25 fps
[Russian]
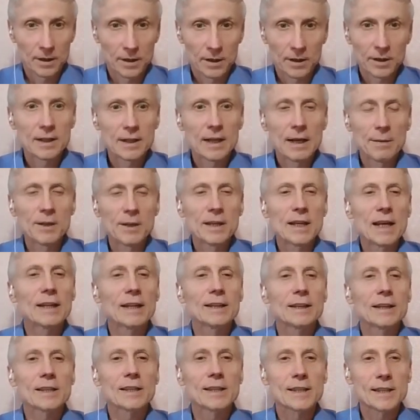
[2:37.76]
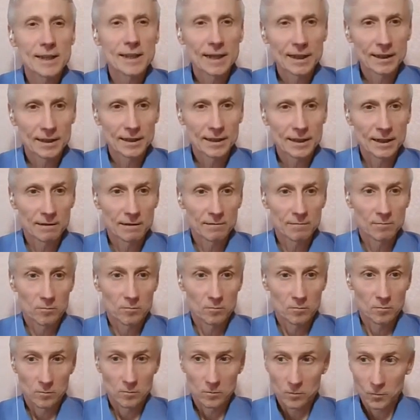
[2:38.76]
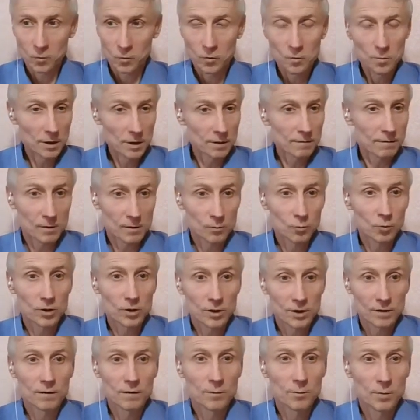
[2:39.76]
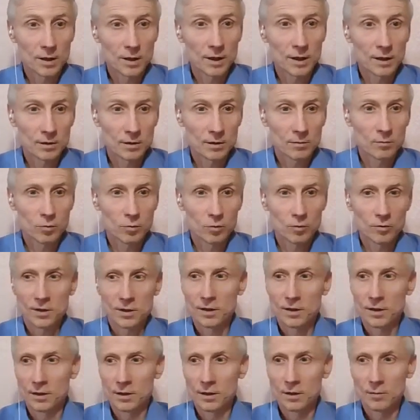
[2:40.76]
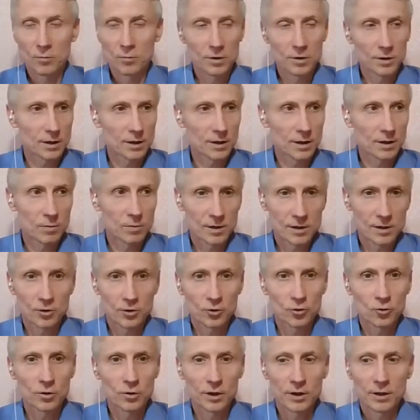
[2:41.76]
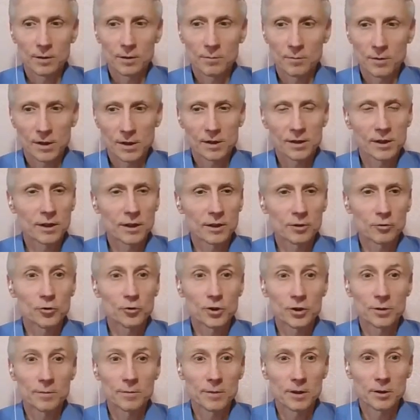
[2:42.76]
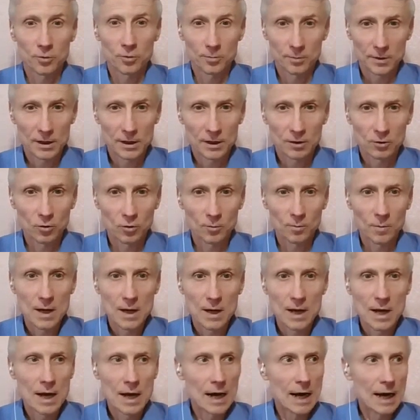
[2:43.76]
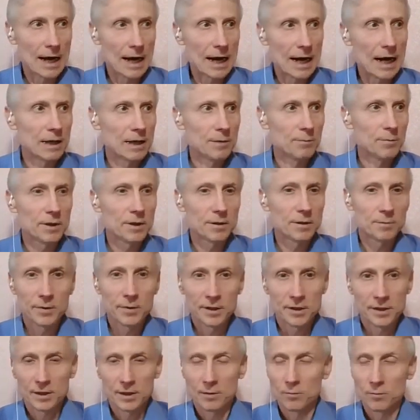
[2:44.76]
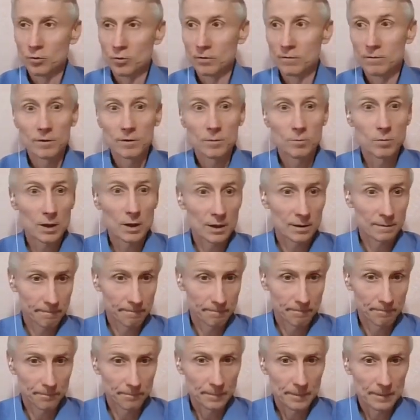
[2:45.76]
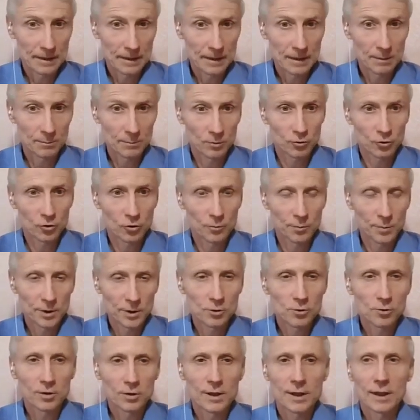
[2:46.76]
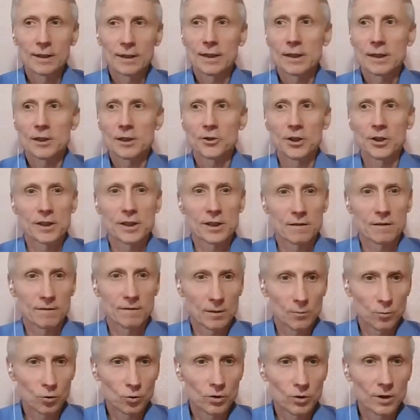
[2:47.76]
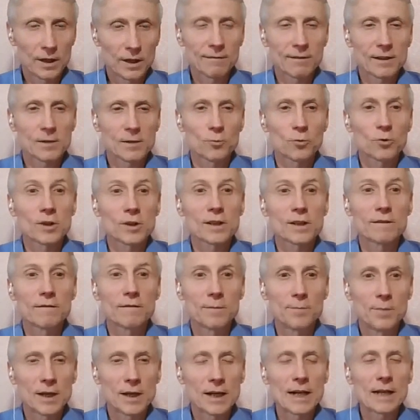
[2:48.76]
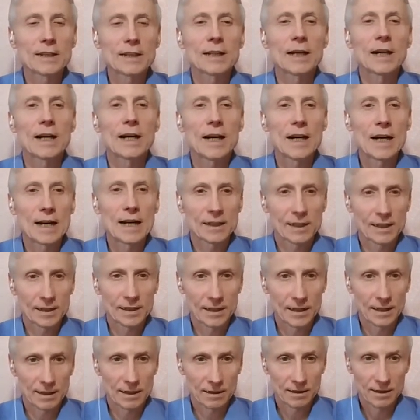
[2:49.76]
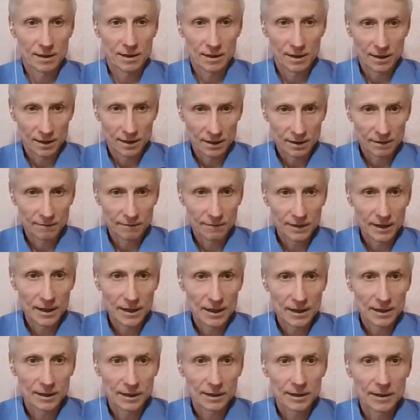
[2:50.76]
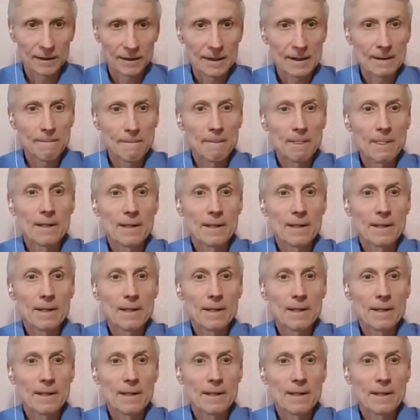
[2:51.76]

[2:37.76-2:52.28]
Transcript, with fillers: И для меня это ценно – иметь возможность выбирать, просто не быть как бы зашоренным и сосредоточенным на чем-то одном, а иметь перед собой выбор, да, потому что пятерка это означает свобода и возможность выбирать разные варианты, да.